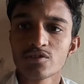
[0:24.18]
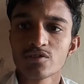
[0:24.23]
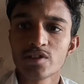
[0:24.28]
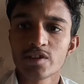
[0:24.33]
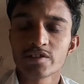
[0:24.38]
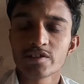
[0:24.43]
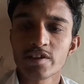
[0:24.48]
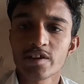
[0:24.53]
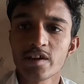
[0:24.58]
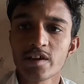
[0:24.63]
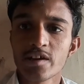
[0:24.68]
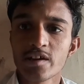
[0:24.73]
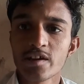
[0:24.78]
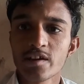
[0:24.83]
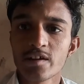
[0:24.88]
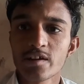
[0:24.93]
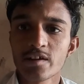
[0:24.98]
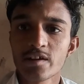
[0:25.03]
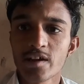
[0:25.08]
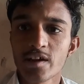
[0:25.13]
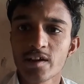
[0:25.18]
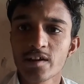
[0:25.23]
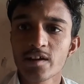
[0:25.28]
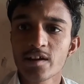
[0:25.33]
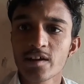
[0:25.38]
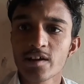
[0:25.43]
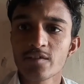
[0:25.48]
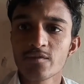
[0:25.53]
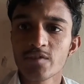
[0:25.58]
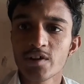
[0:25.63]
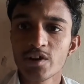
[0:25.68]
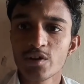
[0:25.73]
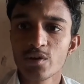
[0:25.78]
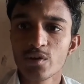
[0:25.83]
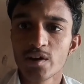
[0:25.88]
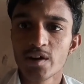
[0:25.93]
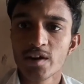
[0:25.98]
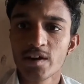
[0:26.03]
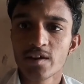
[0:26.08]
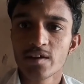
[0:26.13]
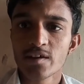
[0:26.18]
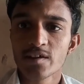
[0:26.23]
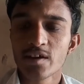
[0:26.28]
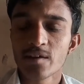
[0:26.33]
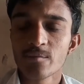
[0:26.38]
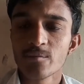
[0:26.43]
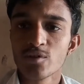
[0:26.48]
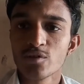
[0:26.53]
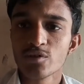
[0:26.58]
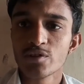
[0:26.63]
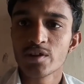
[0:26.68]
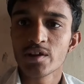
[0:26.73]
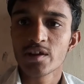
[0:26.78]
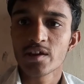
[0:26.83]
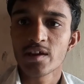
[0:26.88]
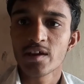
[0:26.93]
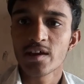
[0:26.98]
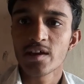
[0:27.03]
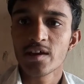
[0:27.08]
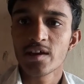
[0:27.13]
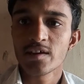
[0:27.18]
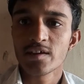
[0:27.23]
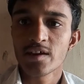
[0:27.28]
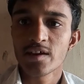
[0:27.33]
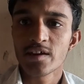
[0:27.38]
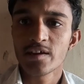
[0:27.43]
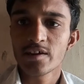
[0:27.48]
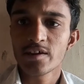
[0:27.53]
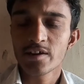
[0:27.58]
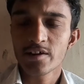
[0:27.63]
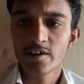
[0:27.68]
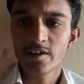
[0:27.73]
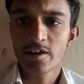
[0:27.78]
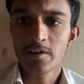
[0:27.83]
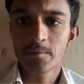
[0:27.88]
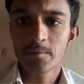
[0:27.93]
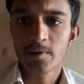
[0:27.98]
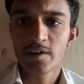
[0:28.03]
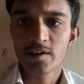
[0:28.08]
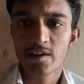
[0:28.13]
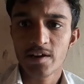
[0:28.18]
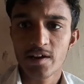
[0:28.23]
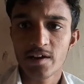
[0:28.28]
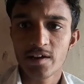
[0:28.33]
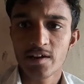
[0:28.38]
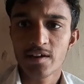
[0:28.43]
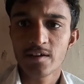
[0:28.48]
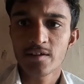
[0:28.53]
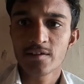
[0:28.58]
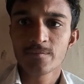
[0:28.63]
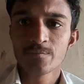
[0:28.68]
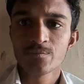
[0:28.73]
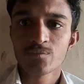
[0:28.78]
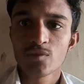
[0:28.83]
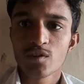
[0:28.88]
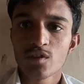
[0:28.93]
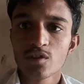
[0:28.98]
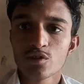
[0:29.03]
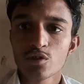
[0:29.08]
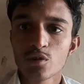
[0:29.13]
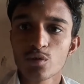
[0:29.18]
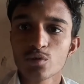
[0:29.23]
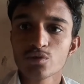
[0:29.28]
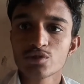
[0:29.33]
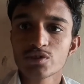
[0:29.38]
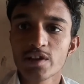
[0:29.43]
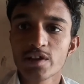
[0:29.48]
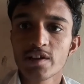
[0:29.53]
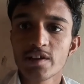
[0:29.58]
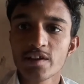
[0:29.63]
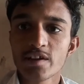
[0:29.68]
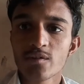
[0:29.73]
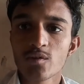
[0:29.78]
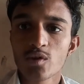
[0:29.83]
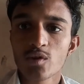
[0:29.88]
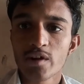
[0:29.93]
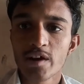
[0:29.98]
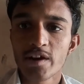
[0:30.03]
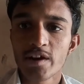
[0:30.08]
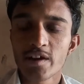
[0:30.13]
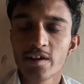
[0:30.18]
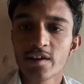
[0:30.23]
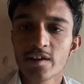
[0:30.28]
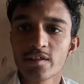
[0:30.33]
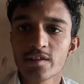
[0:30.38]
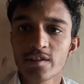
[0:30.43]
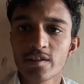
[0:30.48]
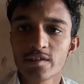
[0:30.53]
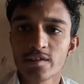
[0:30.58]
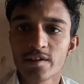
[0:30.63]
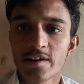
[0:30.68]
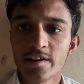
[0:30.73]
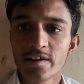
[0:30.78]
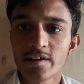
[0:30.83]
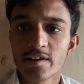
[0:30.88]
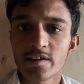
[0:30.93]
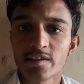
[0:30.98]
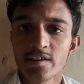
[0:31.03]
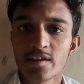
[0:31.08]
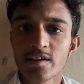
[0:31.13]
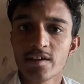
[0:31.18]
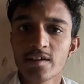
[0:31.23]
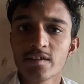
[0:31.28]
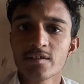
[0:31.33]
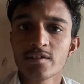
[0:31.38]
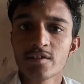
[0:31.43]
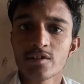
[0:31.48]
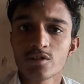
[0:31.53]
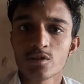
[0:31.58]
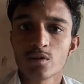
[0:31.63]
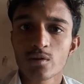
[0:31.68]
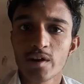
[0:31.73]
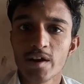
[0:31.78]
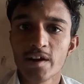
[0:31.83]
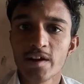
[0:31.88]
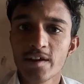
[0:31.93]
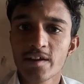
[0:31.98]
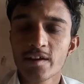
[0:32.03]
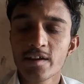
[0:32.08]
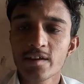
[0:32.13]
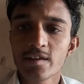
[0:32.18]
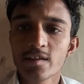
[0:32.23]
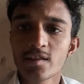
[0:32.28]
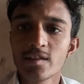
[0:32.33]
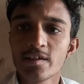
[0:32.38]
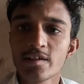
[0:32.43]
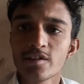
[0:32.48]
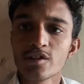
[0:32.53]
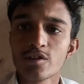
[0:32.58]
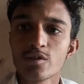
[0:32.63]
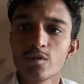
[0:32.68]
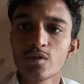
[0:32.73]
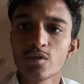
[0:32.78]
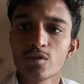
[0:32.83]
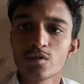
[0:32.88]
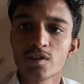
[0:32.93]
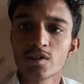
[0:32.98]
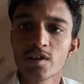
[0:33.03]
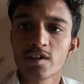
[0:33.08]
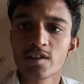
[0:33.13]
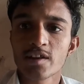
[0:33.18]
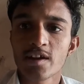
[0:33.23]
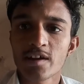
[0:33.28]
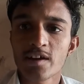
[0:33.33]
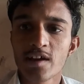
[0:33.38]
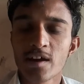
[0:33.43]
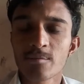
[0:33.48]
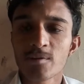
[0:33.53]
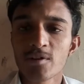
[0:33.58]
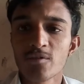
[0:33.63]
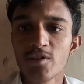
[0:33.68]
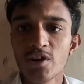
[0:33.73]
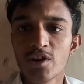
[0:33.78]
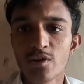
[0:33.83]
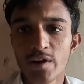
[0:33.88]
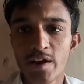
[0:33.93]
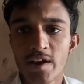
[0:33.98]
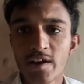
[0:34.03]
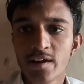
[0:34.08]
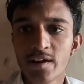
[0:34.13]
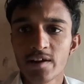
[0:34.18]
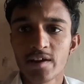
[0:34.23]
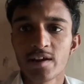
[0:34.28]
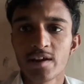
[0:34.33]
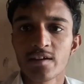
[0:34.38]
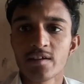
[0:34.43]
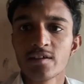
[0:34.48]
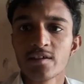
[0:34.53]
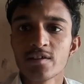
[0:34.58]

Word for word: जैसे कि टेक्निकल वीडियो है या म्यूज़िक है या इंटरटेनमेंट का है तो उसके लिए वो कैटेगरी से सेलेक्ट करते हैं तो कैटेगरी इसलिए ज़रूरी होती है ताकि आपकी वीडियो रैंक करें